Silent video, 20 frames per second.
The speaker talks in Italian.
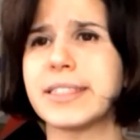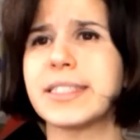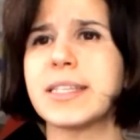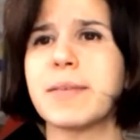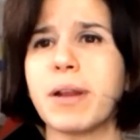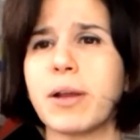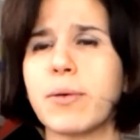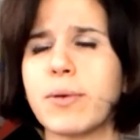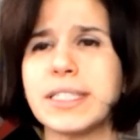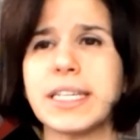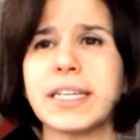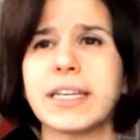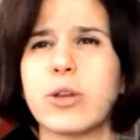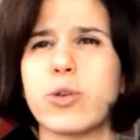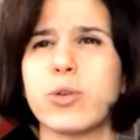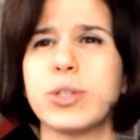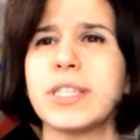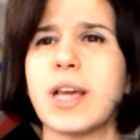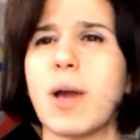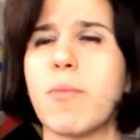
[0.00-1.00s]
Sembra quasi che
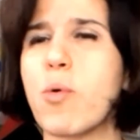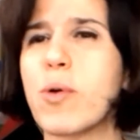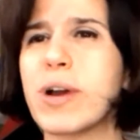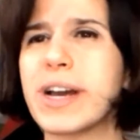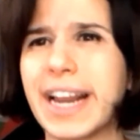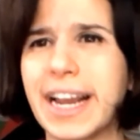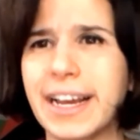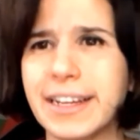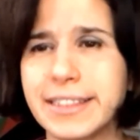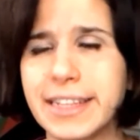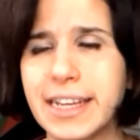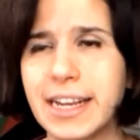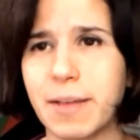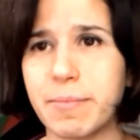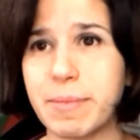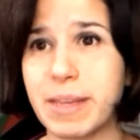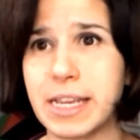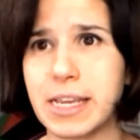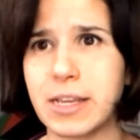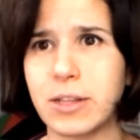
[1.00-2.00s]
noi siamo un grande
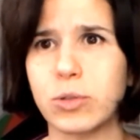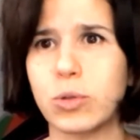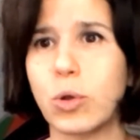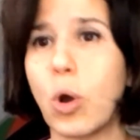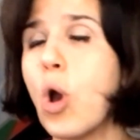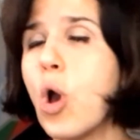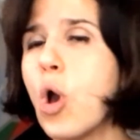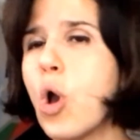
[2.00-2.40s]
labirinto,